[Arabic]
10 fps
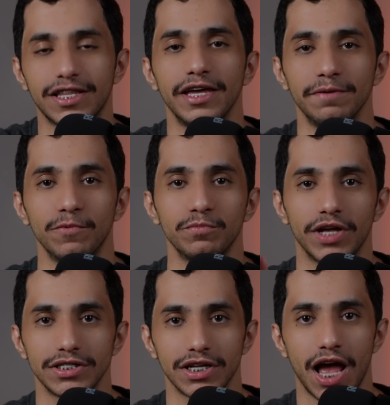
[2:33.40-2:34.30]
طيب
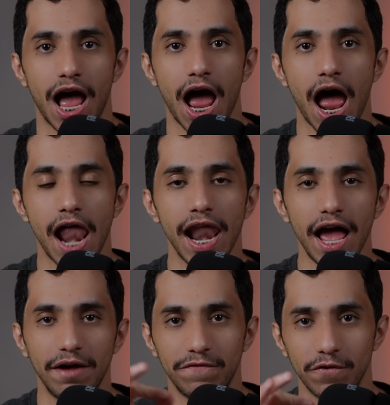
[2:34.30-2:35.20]
ممتاز
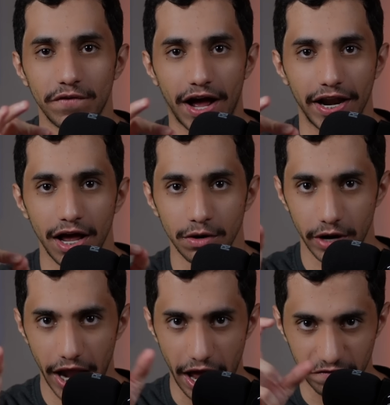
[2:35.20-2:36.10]
اللاعب فوفانا
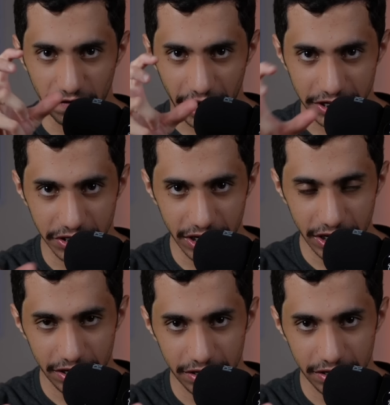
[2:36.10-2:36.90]
هو لاعب فرنسي